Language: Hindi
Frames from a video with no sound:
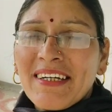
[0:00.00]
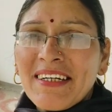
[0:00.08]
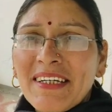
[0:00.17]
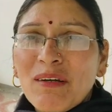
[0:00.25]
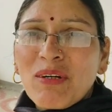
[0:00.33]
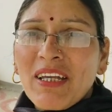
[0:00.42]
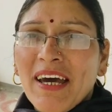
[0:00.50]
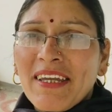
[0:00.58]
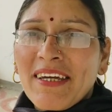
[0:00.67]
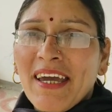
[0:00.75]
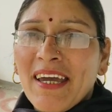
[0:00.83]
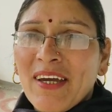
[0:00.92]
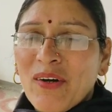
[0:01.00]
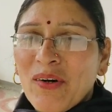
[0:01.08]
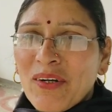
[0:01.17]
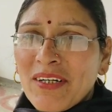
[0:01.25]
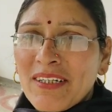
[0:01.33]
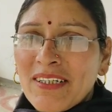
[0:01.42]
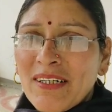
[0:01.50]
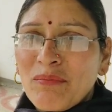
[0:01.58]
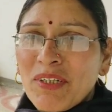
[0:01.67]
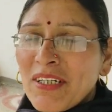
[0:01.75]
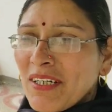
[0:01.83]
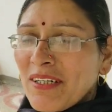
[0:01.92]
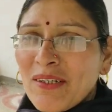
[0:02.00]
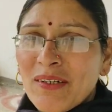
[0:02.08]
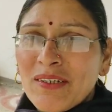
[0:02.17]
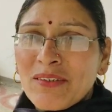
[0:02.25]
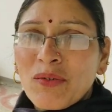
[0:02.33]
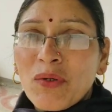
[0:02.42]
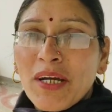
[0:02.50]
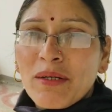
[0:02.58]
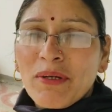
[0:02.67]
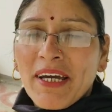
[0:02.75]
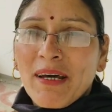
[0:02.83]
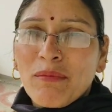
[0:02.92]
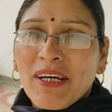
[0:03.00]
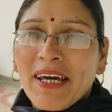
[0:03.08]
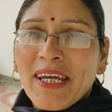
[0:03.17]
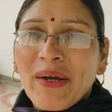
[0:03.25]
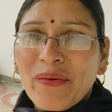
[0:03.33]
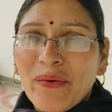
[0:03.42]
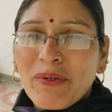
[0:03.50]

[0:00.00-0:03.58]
ईंटे भी लानी है और अभी जो गेट वगैरह बनाने हैं वो